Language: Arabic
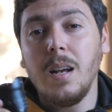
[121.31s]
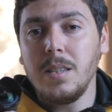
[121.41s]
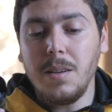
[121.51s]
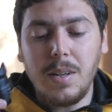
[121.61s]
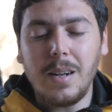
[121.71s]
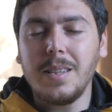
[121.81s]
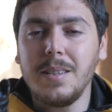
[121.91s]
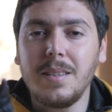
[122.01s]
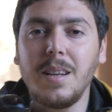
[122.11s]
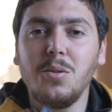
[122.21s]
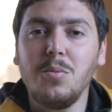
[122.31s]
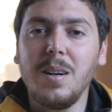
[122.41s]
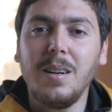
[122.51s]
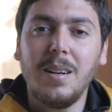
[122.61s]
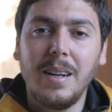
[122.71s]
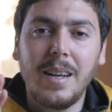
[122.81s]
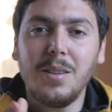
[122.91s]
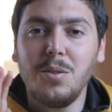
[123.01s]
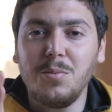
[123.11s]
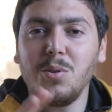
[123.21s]
7 ارتيزنز هذوما
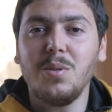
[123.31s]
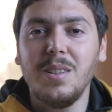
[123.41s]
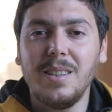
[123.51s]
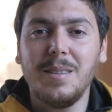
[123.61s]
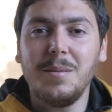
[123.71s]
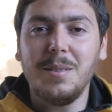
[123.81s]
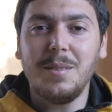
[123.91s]
حكايتهم شغل آه،